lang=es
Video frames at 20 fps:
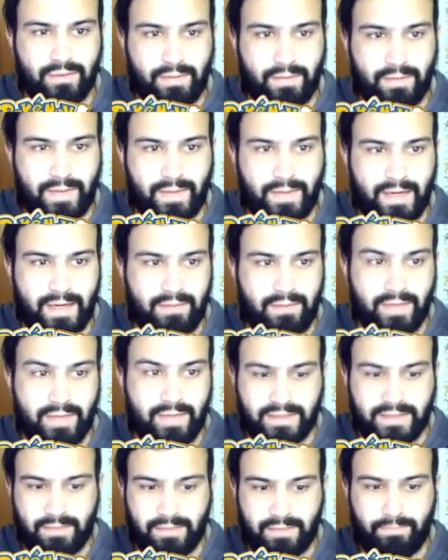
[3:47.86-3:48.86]
pegar al
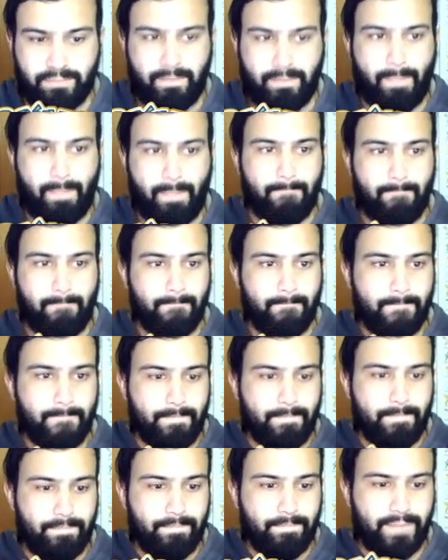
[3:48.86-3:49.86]
Machamp
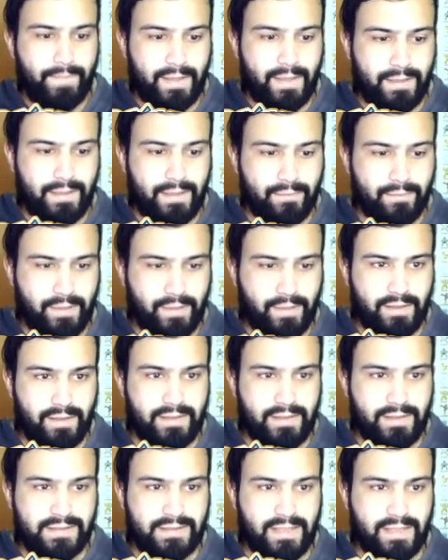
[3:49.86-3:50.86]
para ir como quien
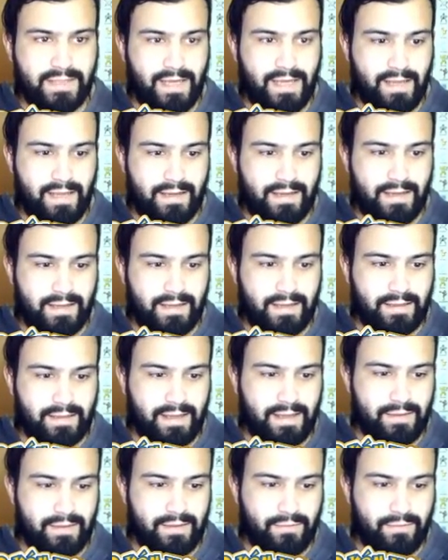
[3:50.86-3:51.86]
dice
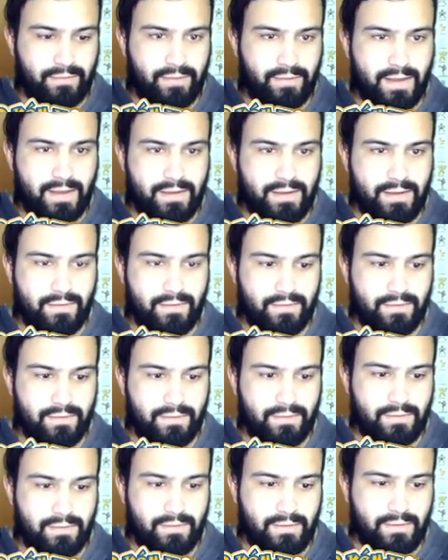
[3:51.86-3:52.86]
adelantando daño.
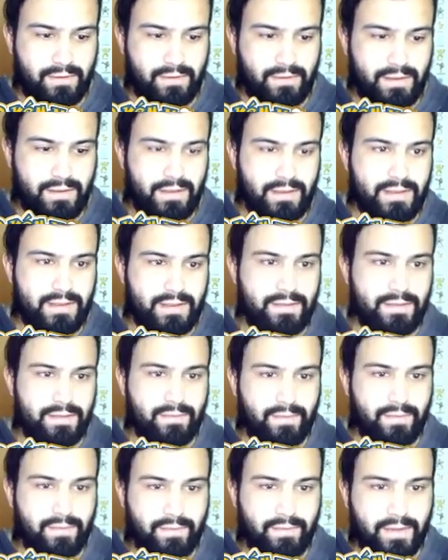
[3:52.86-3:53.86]
Y vamos
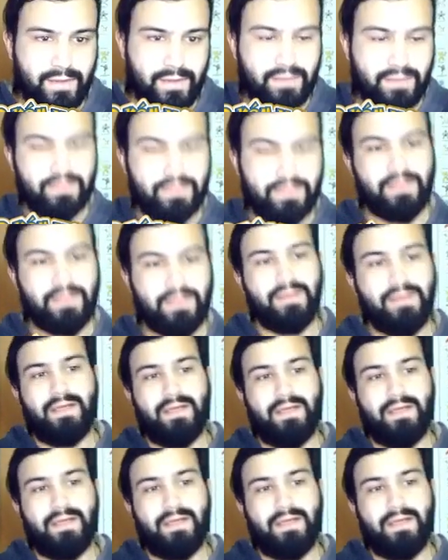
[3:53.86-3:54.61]
a ver. El